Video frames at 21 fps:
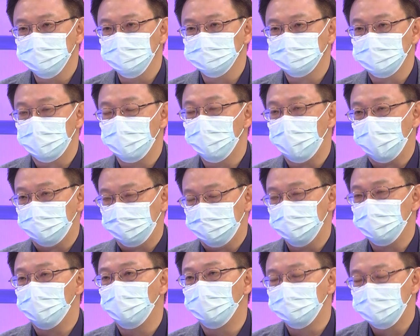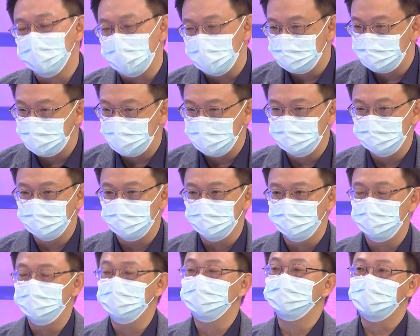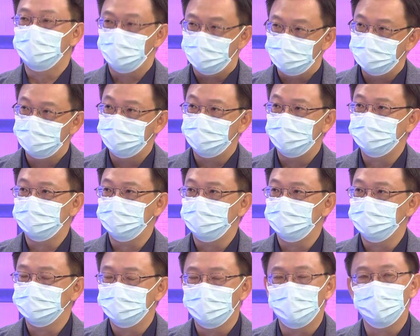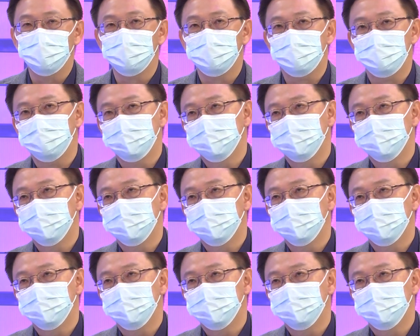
อจังหวัดที่คนอยากไปเนี่ยเป็นจังหวัดประมาณไหนก็โอเค